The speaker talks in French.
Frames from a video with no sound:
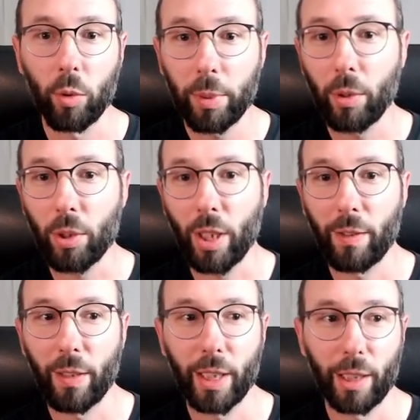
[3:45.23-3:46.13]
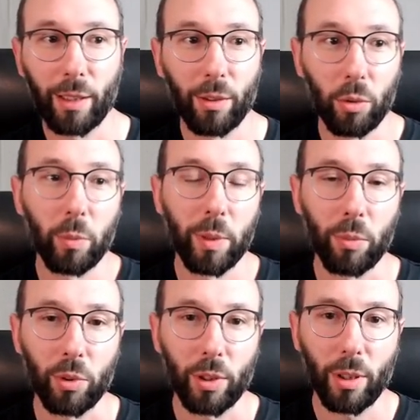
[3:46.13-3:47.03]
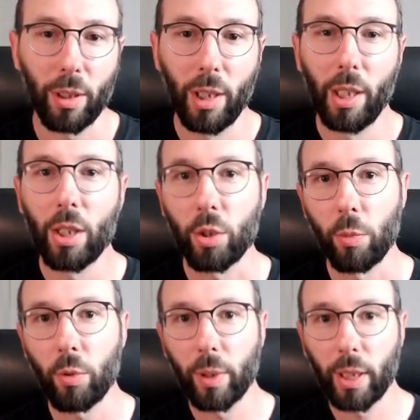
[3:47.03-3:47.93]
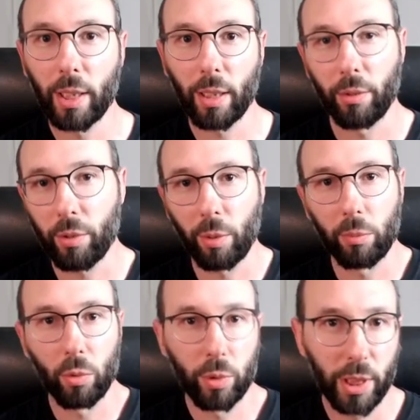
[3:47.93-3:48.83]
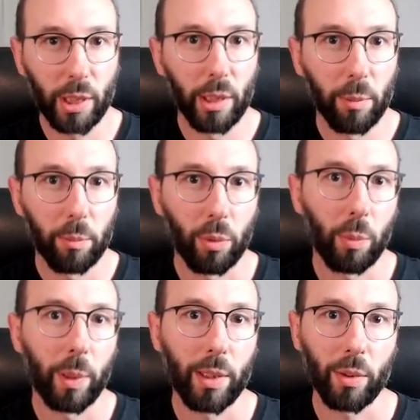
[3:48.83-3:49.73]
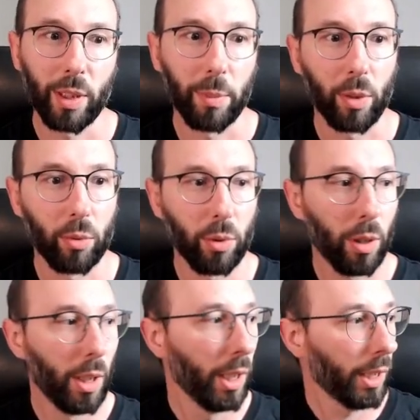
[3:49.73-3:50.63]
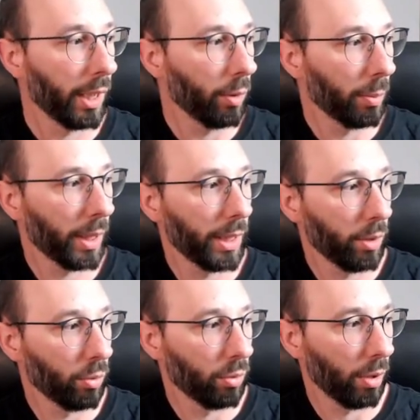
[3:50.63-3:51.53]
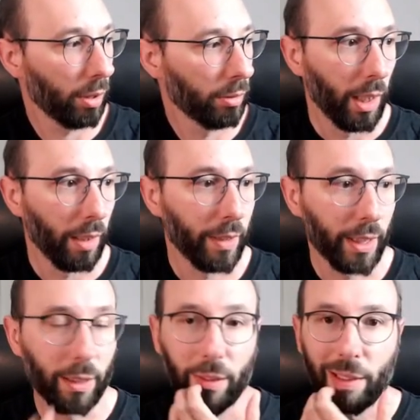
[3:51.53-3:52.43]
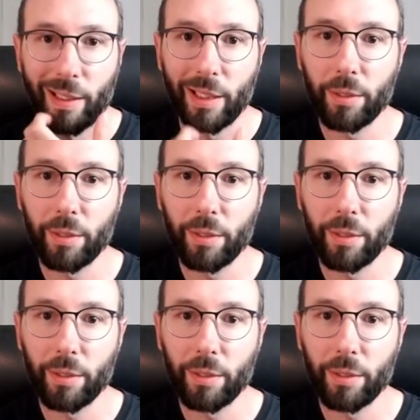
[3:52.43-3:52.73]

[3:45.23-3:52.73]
depuis que je travaille avec Human Booster, je me suis créé un ensemble d'outils pour présenter mes cours, y compris des cours avec les